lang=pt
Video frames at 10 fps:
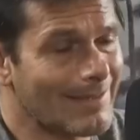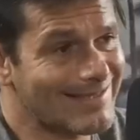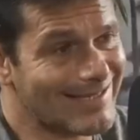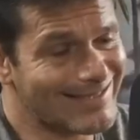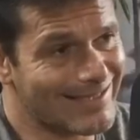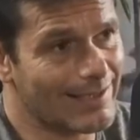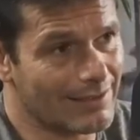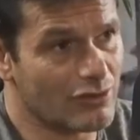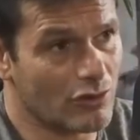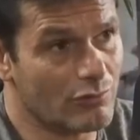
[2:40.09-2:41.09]
Mas você acha que
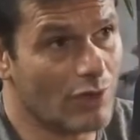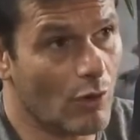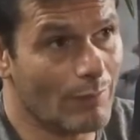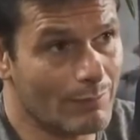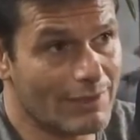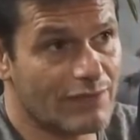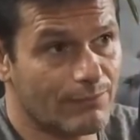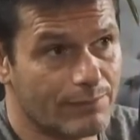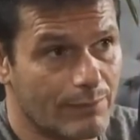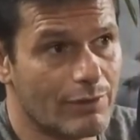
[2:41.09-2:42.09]
é só interrompendo, porque você,
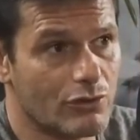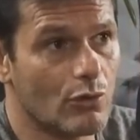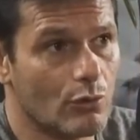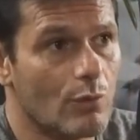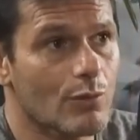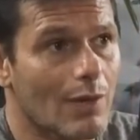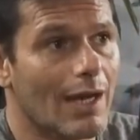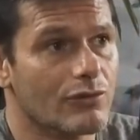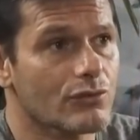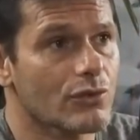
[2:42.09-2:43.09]
você ah. mencionou ah, o nome do
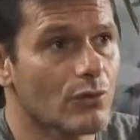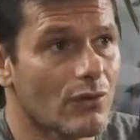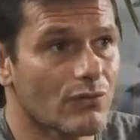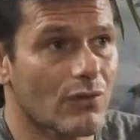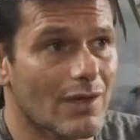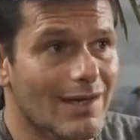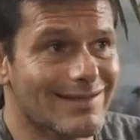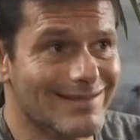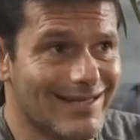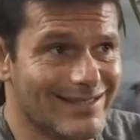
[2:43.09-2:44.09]
Carson de novo. Ah,
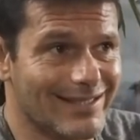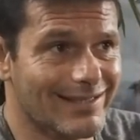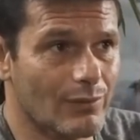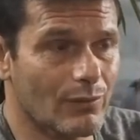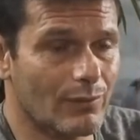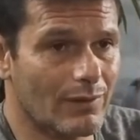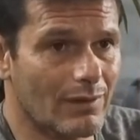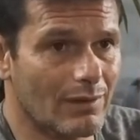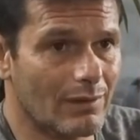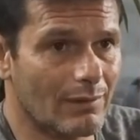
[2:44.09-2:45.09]
você acha que, o,
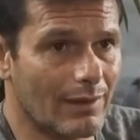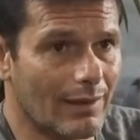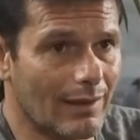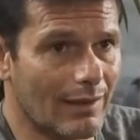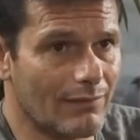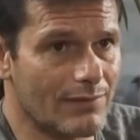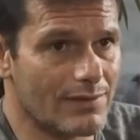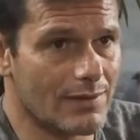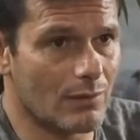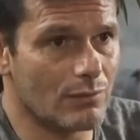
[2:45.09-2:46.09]
que a
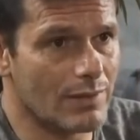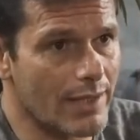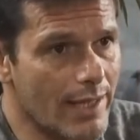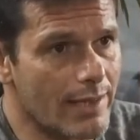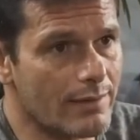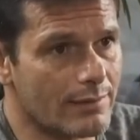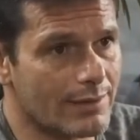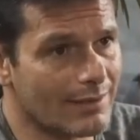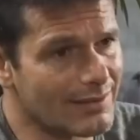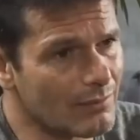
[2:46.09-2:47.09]
visão dele,
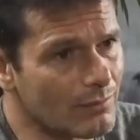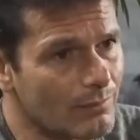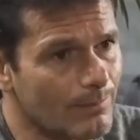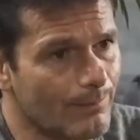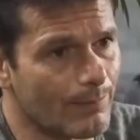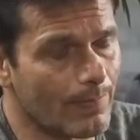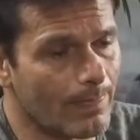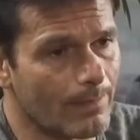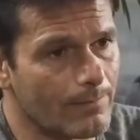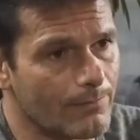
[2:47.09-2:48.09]
até sendo
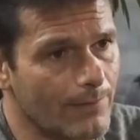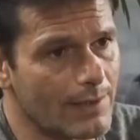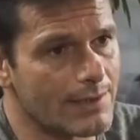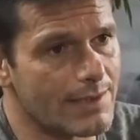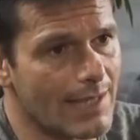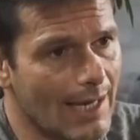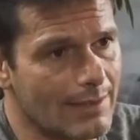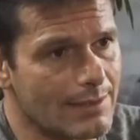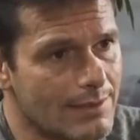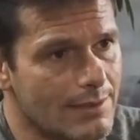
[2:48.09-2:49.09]

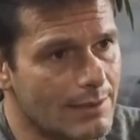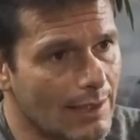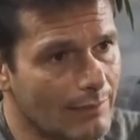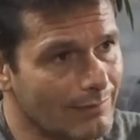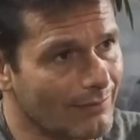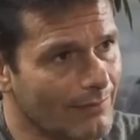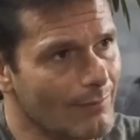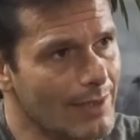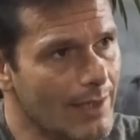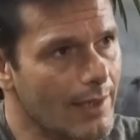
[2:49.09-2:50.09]
diferenciada, assim, né? Da
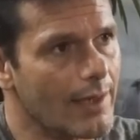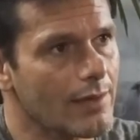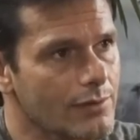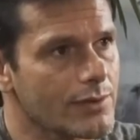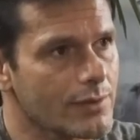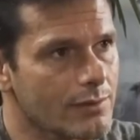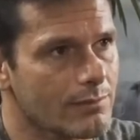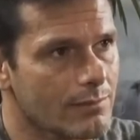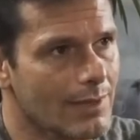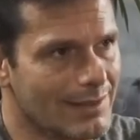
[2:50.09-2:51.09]
família Grace. Hum
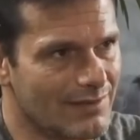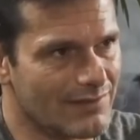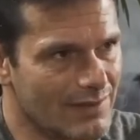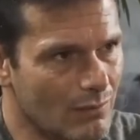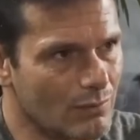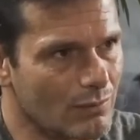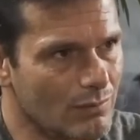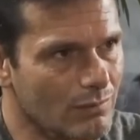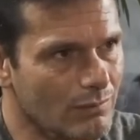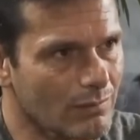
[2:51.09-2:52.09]
essa visão do,
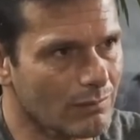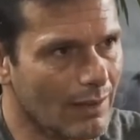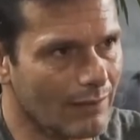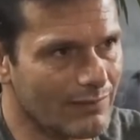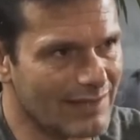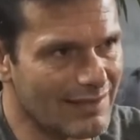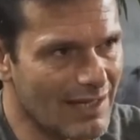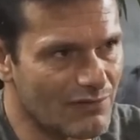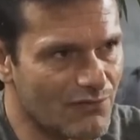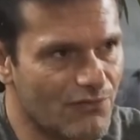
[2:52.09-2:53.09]
do, do da é, vitalidade
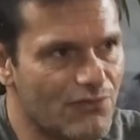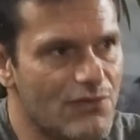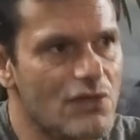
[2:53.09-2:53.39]
é um, é um,